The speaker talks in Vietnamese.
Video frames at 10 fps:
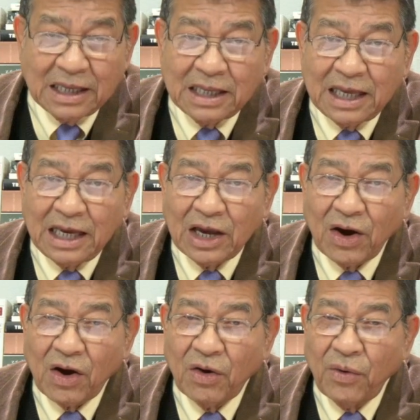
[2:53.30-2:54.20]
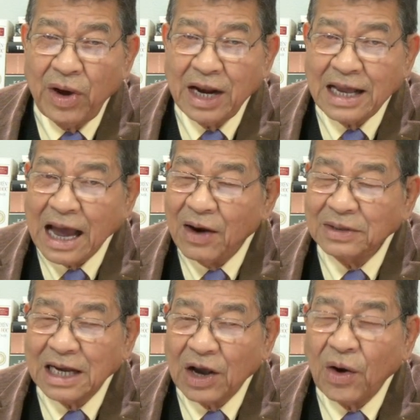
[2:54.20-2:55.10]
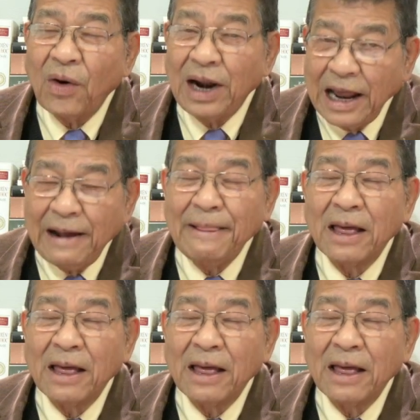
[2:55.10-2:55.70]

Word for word: thì họ khuyến cáo rằng có lẽ